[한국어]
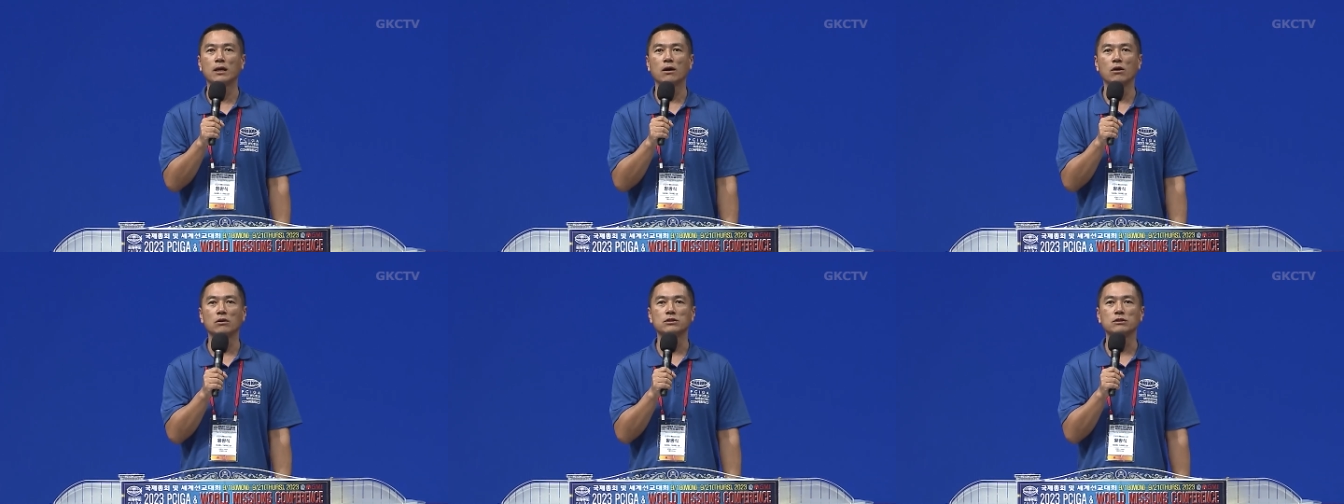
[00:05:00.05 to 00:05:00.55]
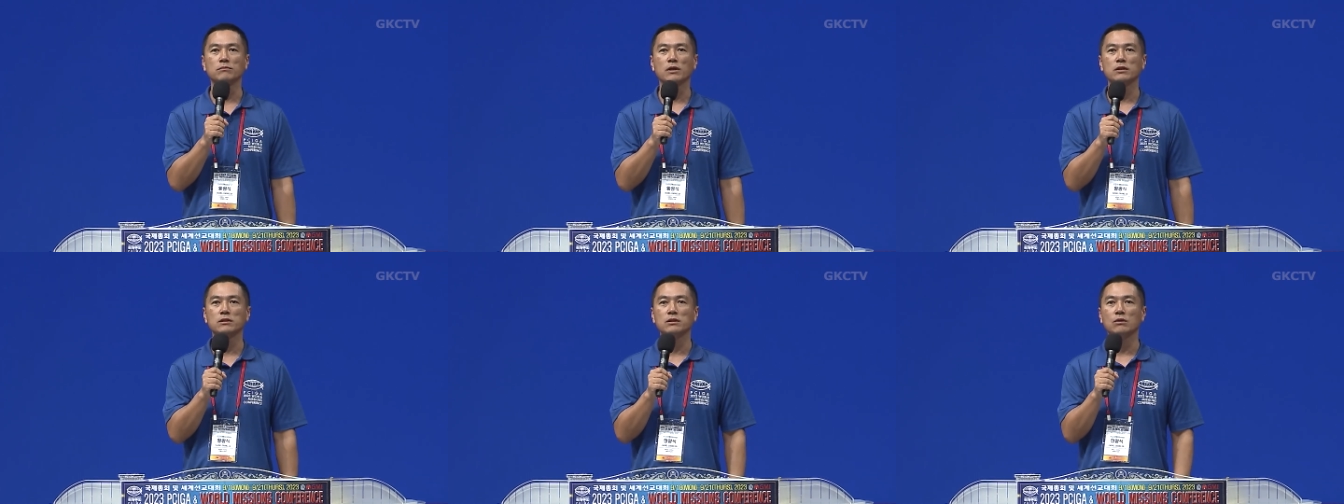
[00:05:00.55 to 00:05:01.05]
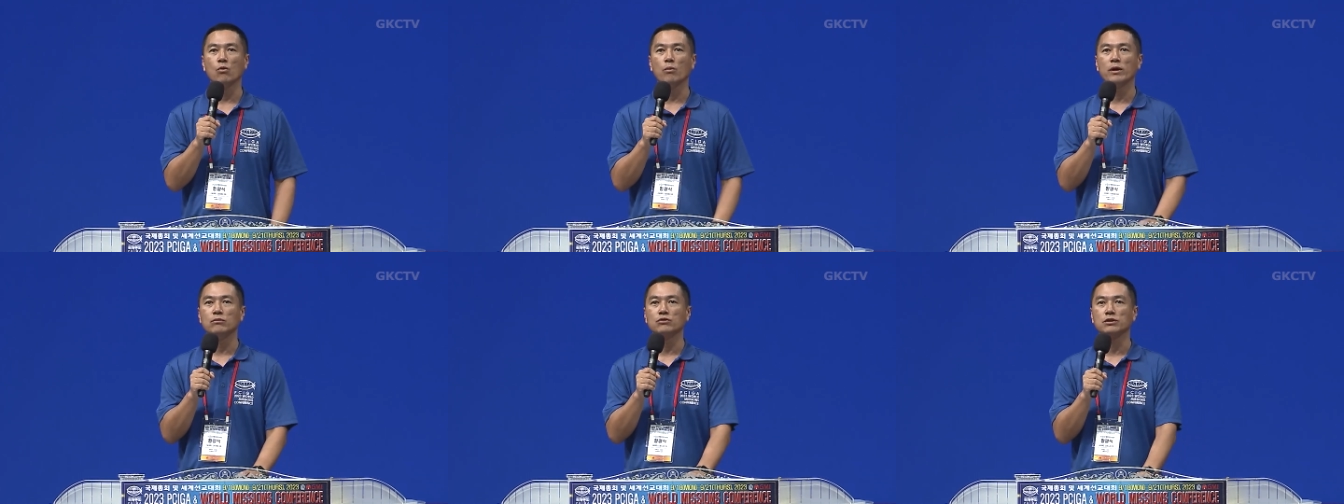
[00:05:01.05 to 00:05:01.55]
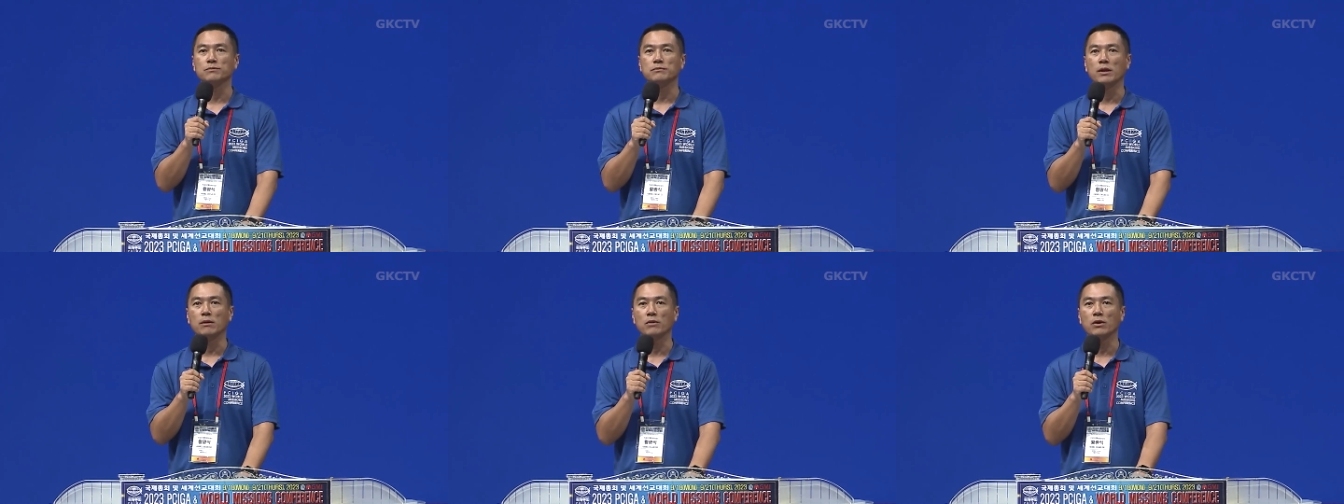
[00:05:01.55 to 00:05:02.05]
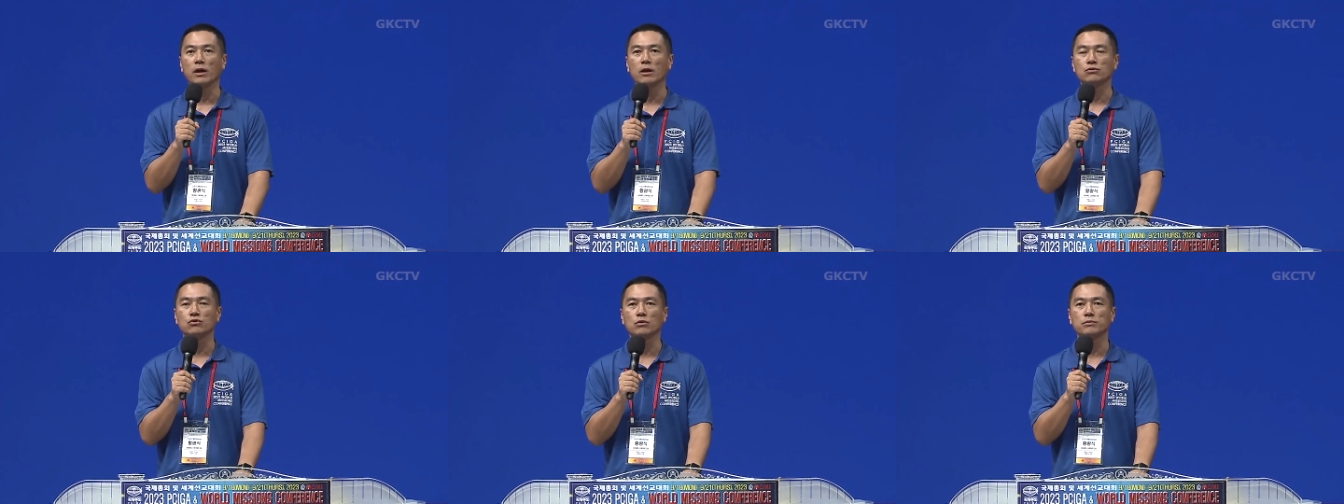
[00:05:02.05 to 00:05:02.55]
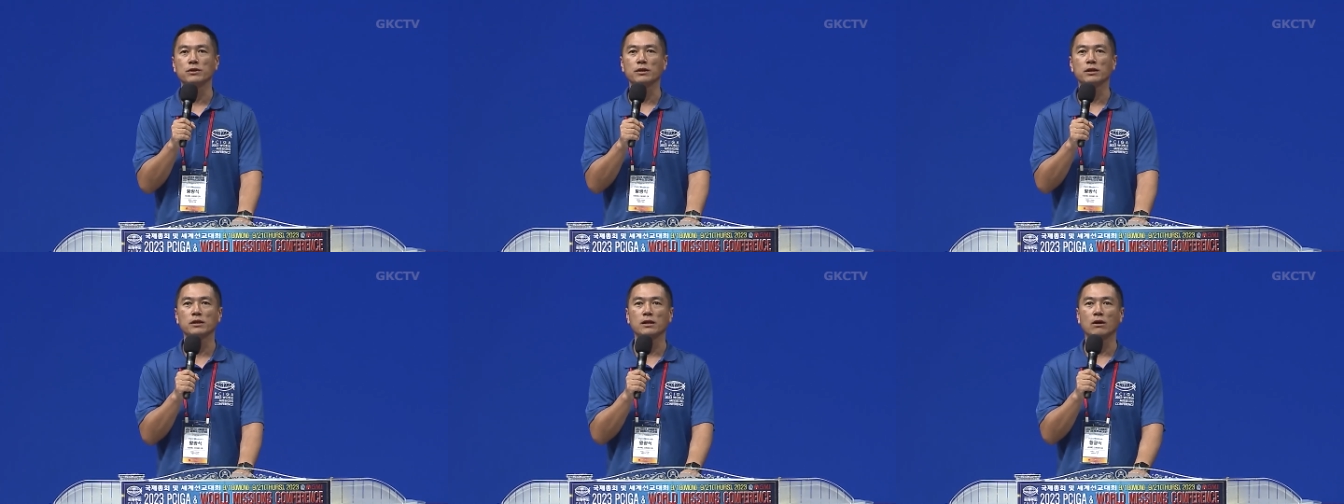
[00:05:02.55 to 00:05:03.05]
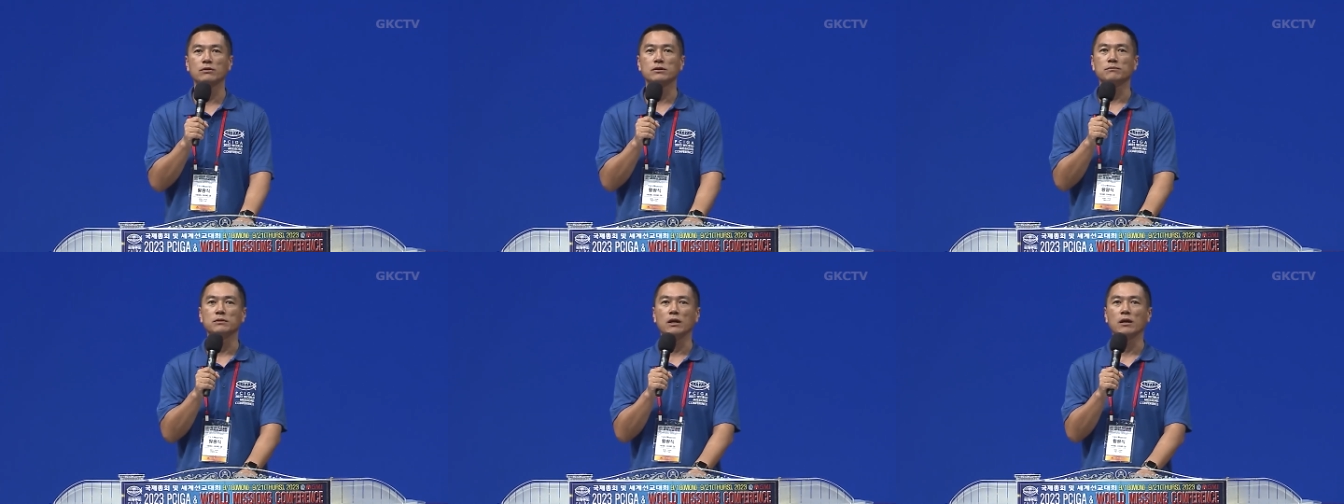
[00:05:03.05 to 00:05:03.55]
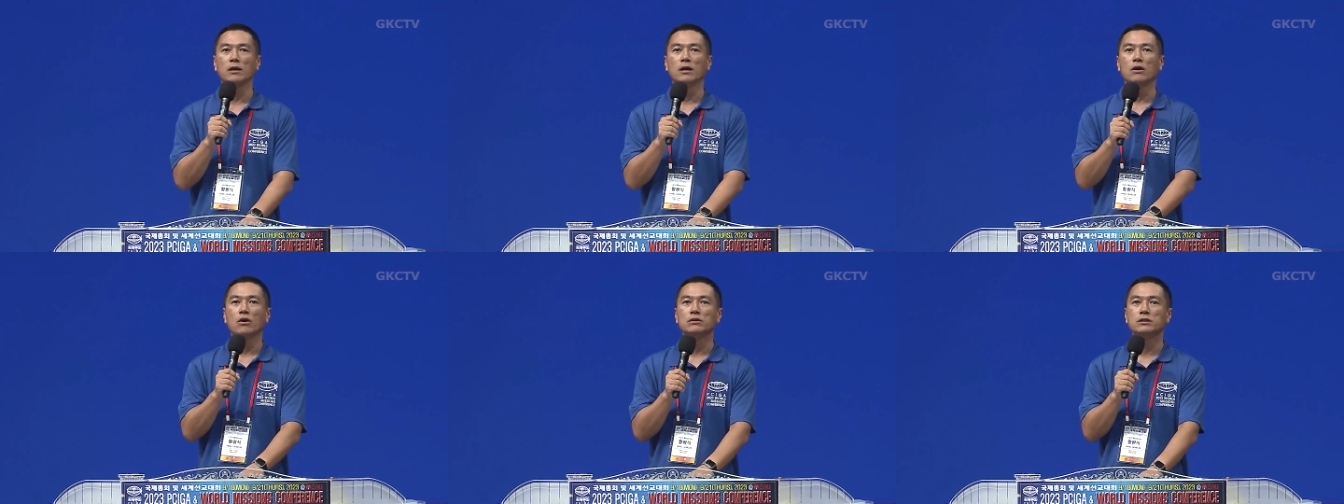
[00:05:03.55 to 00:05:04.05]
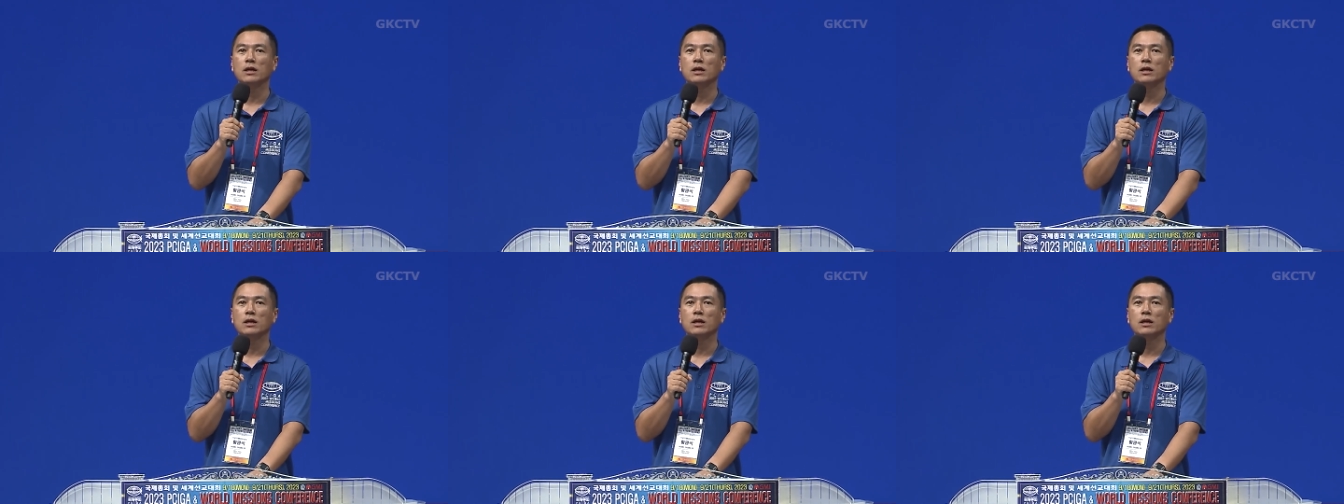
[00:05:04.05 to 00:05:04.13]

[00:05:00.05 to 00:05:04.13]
어, 지금까지 564명의 졸업생이 나왔습니다. 현재